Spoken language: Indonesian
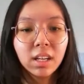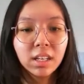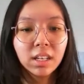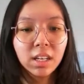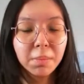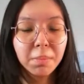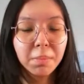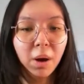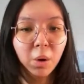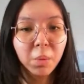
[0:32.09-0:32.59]

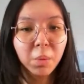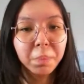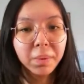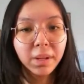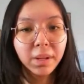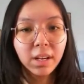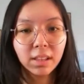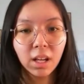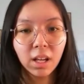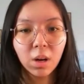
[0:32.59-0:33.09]
Dibangun
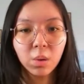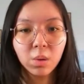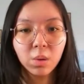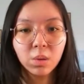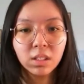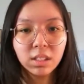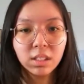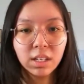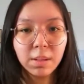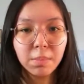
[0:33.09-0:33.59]
pada tahun
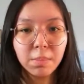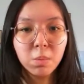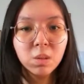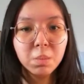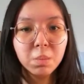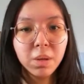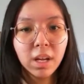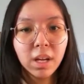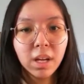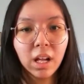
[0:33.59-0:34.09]

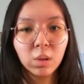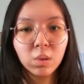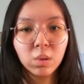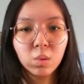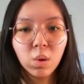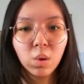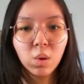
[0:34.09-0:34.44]
1927